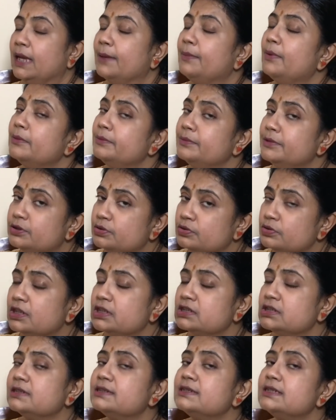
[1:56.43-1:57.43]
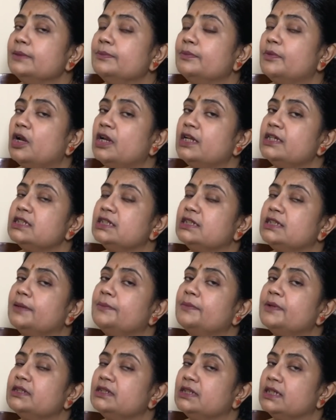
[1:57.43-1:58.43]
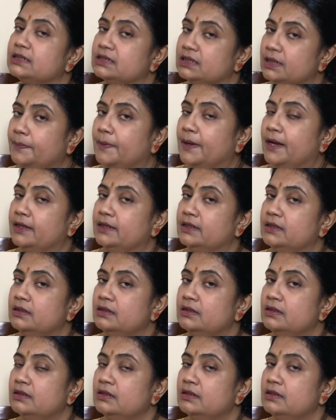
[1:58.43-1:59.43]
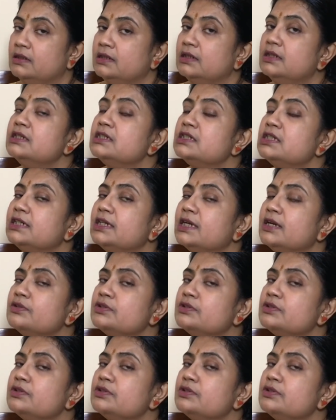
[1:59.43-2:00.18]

এবং মিথুন রাশির সিম্বলে যেটা আমরা দেখতে পাই সেটা